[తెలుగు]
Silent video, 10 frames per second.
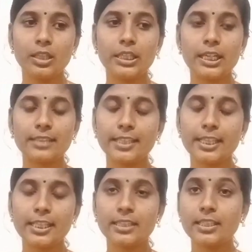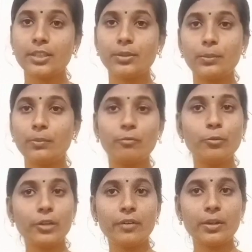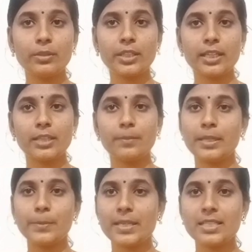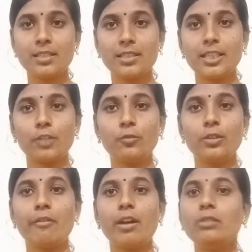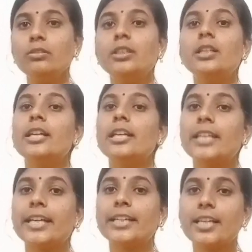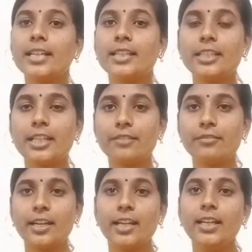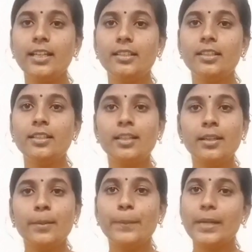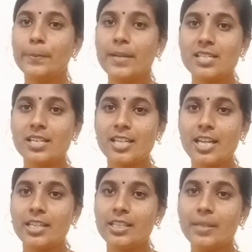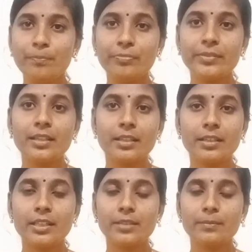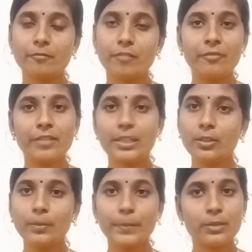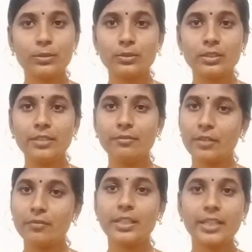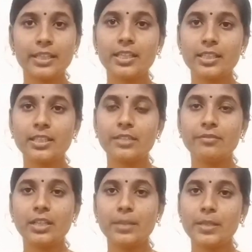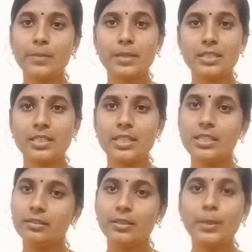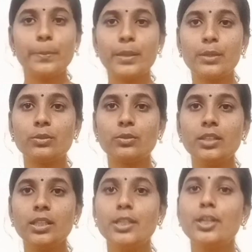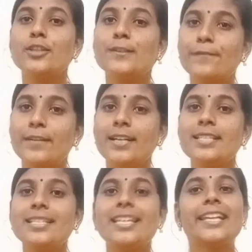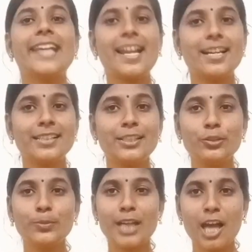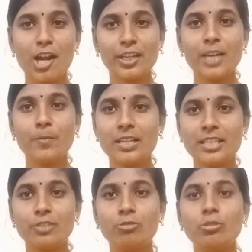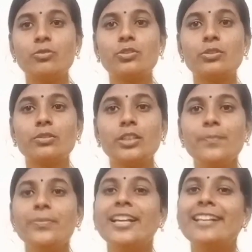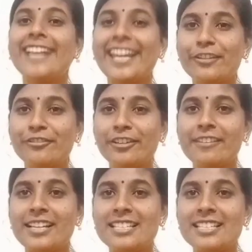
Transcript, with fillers: రక్తహీనత ఉన్నవారు ఉంటారు కదా బ్లడ్ పర్సెంటేజ్ తక్కువ ఉన్నవాళ్ళు ఇది రెగ్యులర్గా తినడం వల్ల బ్లడ్ పర్సెంటేజ్ అనేది వన్ వీక్లో పెరుగుతుంది వన్ వీక్ రెగ్యులర్గా తినడం వల్ల బ్లడ్ పర్సెంటేజ్ పెరుగుతుంది సో ఫ్రెండ్స్ ఈ క్యారెట్ తింటూ మన ఆరోగ్యాన్ని మన చేతిలో ఉంచుకుందాం థ్యాంక్ యూ ఫర్